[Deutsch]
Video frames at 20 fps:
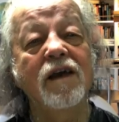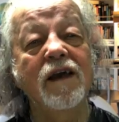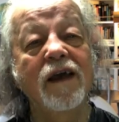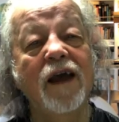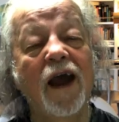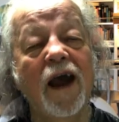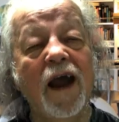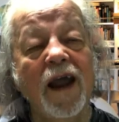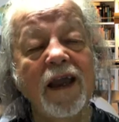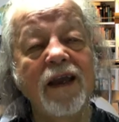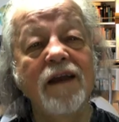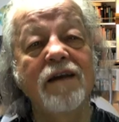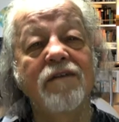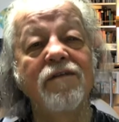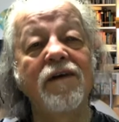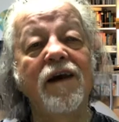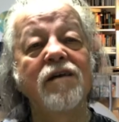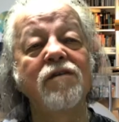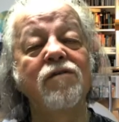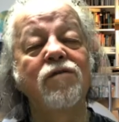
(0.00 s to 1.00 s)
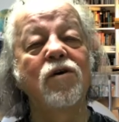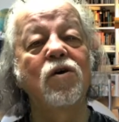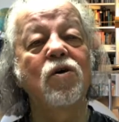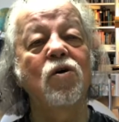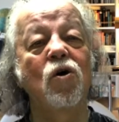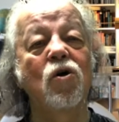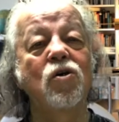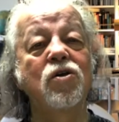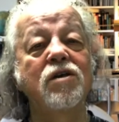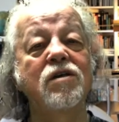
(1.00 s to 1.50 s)
gerecht werden vor
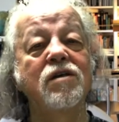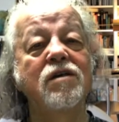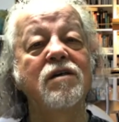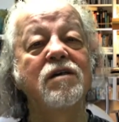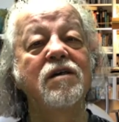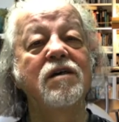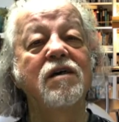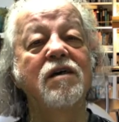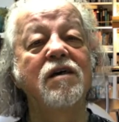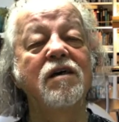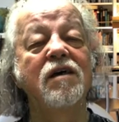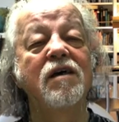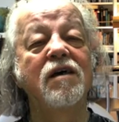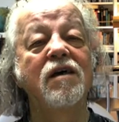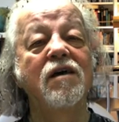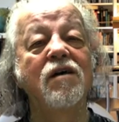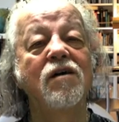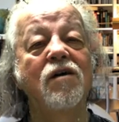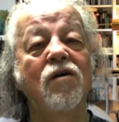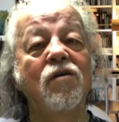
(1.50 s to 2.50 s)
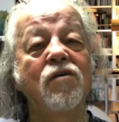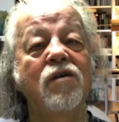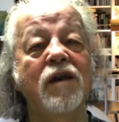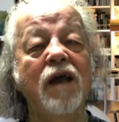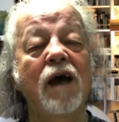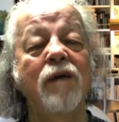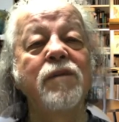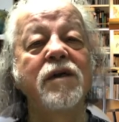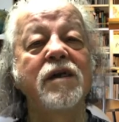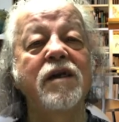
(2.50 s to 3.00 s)
Gott und
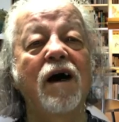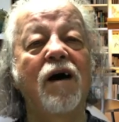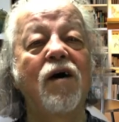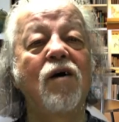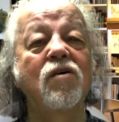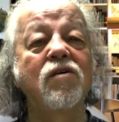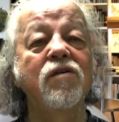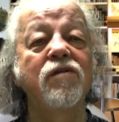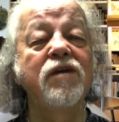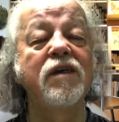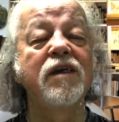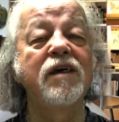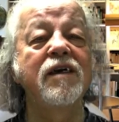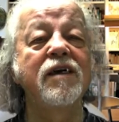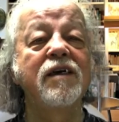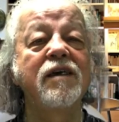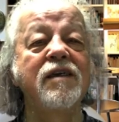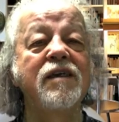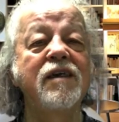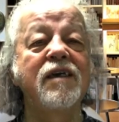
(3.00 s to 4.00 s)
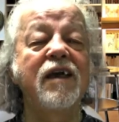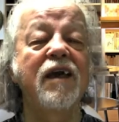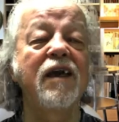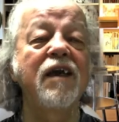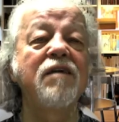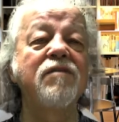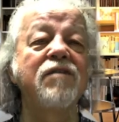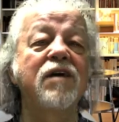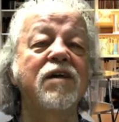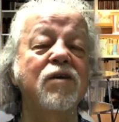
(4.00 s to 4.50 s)
damit auch wieder in die
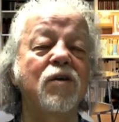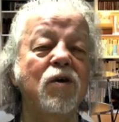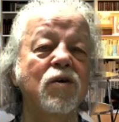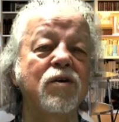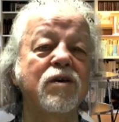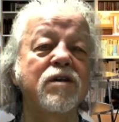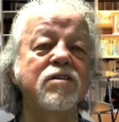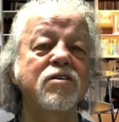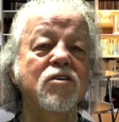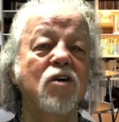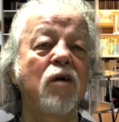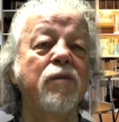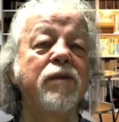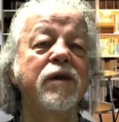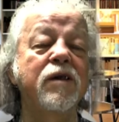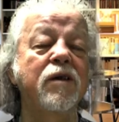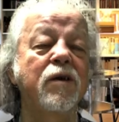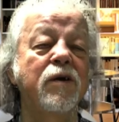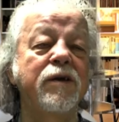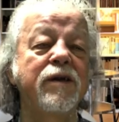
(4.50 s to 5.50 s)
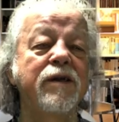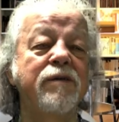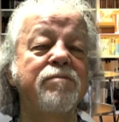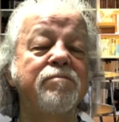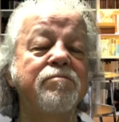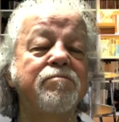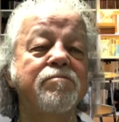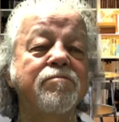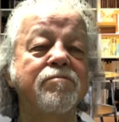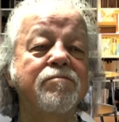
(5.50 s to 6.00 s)
Gegenwart Gottes kommen
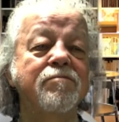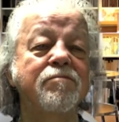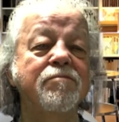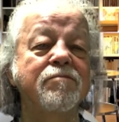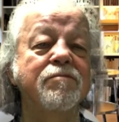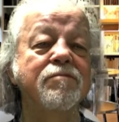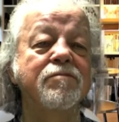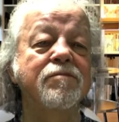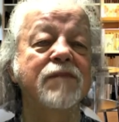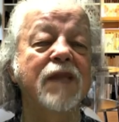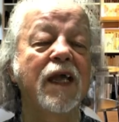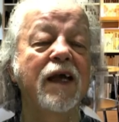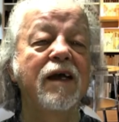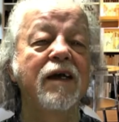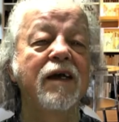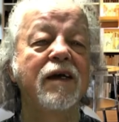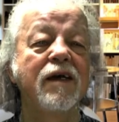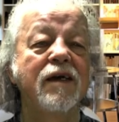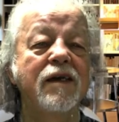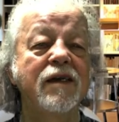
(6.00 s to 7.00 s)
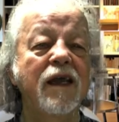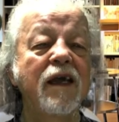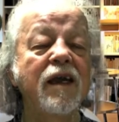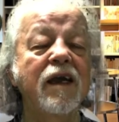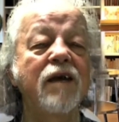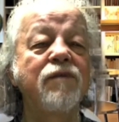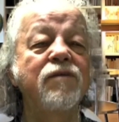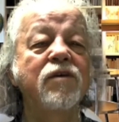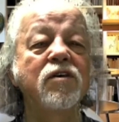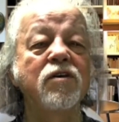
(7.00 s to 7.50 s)
können.
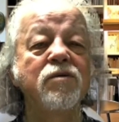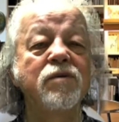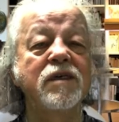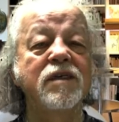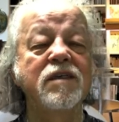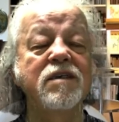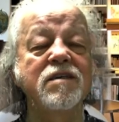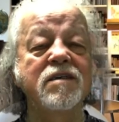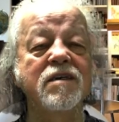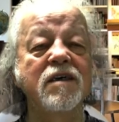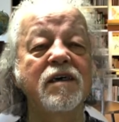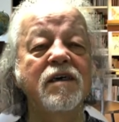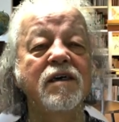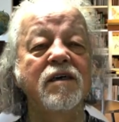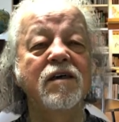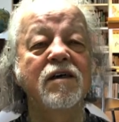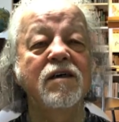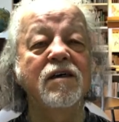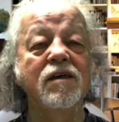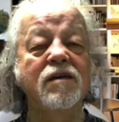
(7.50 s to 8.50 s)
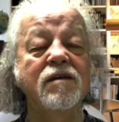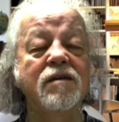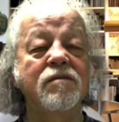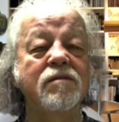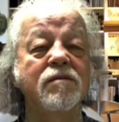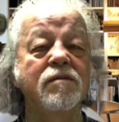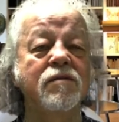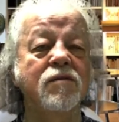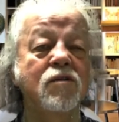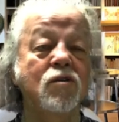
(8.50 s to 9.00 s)
Denk einfach über diese
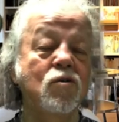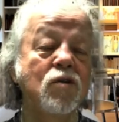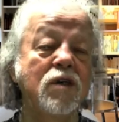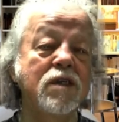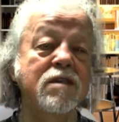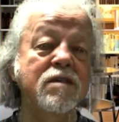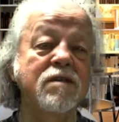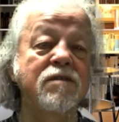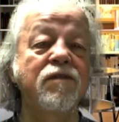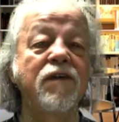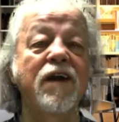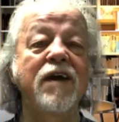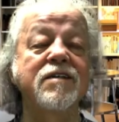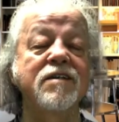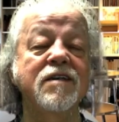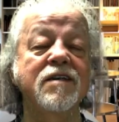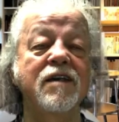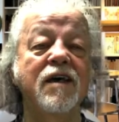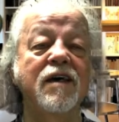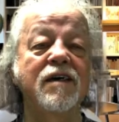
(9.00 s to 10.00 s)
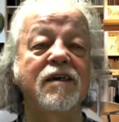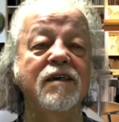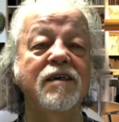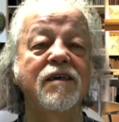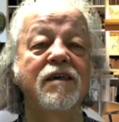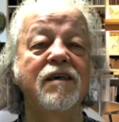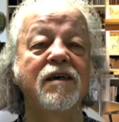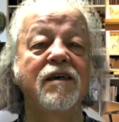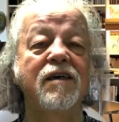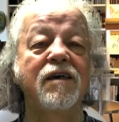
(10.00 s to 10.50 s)
kurzen Verse nach.
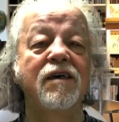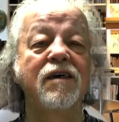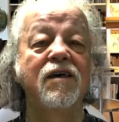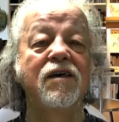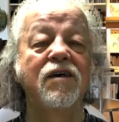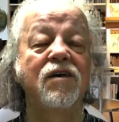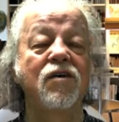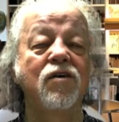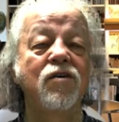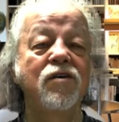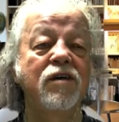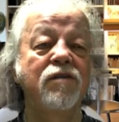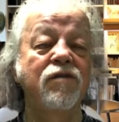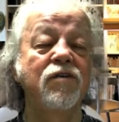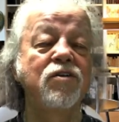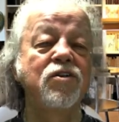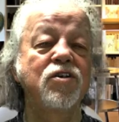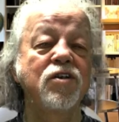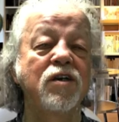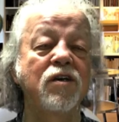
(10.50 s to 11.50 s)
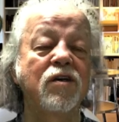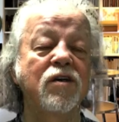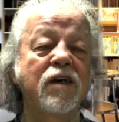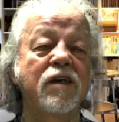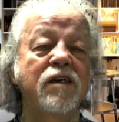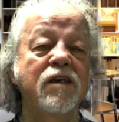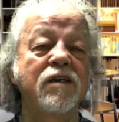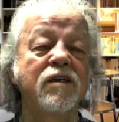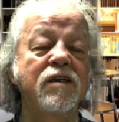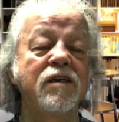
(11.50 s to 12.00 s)
Und ich wünsche dir noch
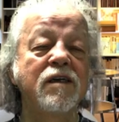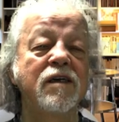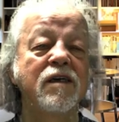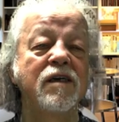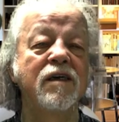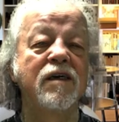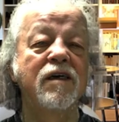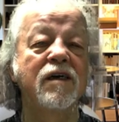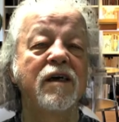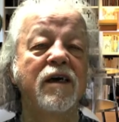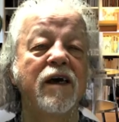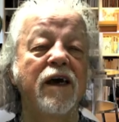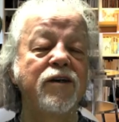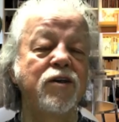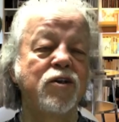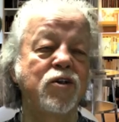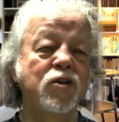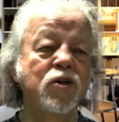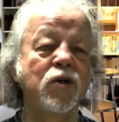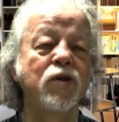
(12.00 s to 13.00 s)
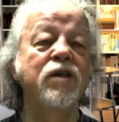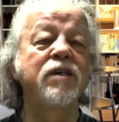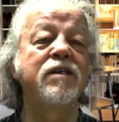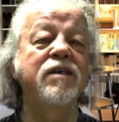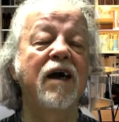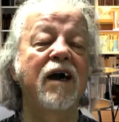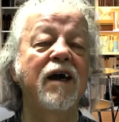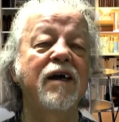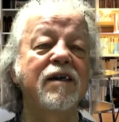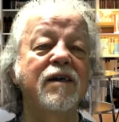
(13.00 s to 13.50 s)
einen, einen schönen
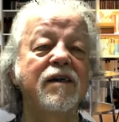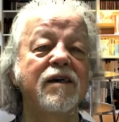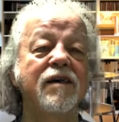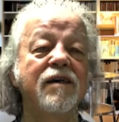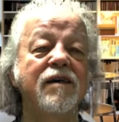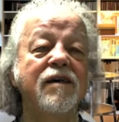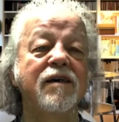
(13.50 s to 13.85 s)
Tag.